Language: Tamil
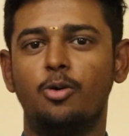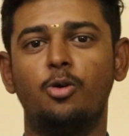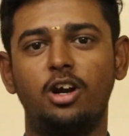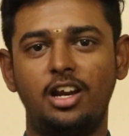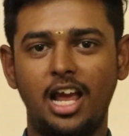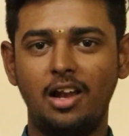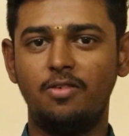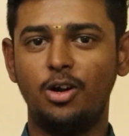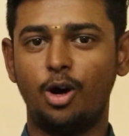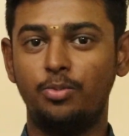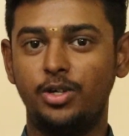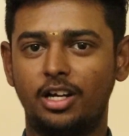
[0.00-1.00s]
ஒரு ரியல்
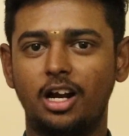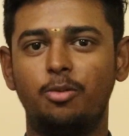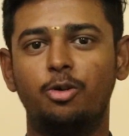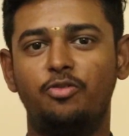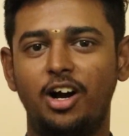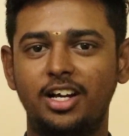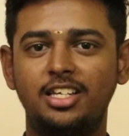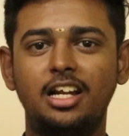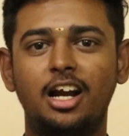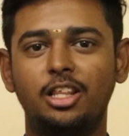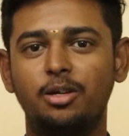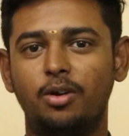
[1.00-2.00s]
வேர்ல்ட் ஆப்ஜெக்ட்டு நம்ம ஒரு
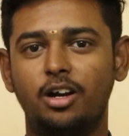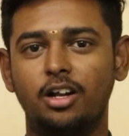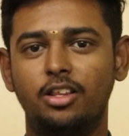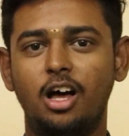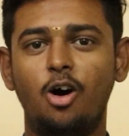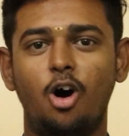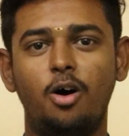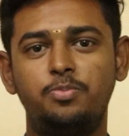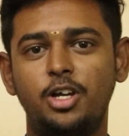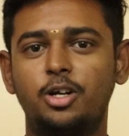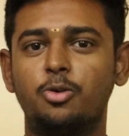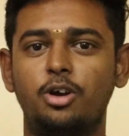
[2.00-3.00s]
ஃபங்க்ஷன் எடுத்து பண்ணுறது தான்
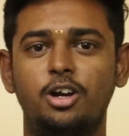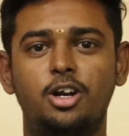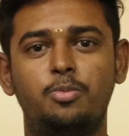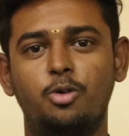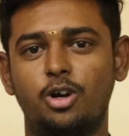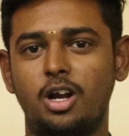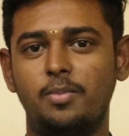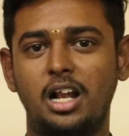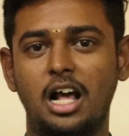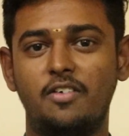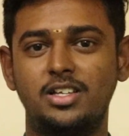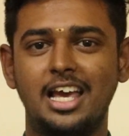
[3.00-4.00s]
ஆப்ஜெக்ட் ஓரியன்ட் ப்ரோக்ராமிங்
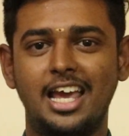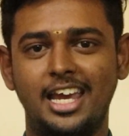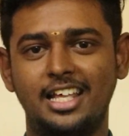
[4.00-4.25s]
லாங்குவேஜ்